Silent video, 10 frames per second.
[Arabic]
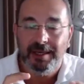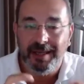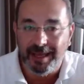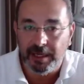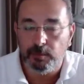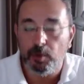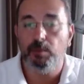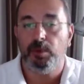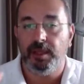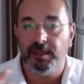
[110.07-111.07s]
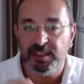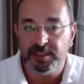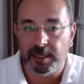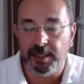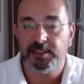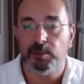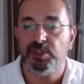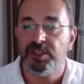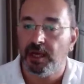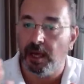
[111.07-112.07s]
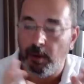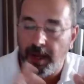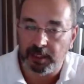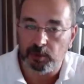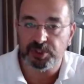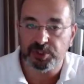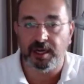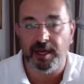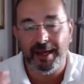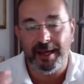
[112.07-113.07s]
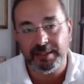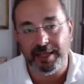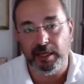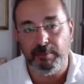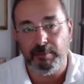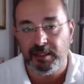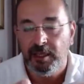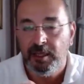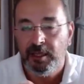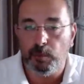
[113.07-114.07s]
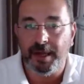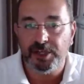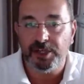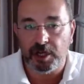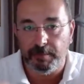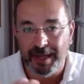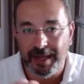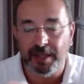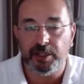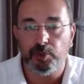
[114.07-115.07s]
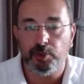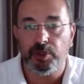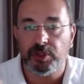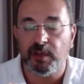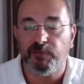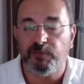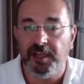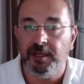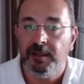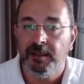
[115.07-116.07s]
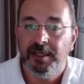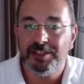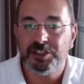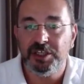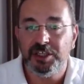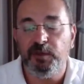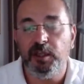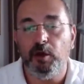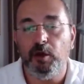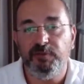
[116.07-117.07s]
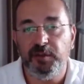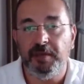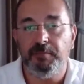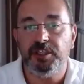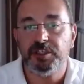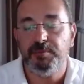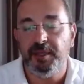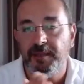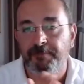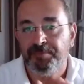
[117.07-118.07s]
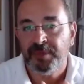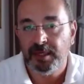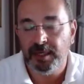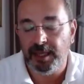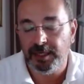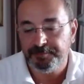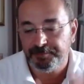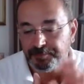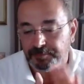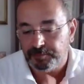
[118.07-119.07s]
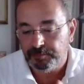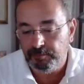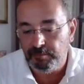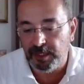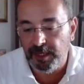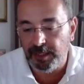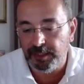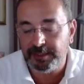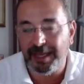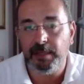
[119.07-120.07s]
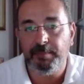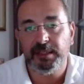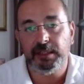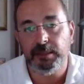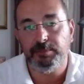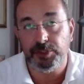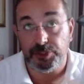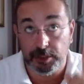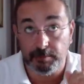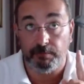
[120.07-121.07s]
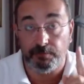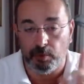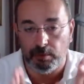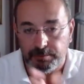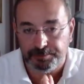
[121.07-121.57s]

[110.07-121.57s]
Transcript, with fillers: لأن ممكن إذا رئيس الوزارة أو أحد الوزراء أخذ تعليمات مباشرة من أحد هذول الطرفين يصير فيها وما فيها بالنسبة ل يعني التعليمات اللي بتيجي من فوق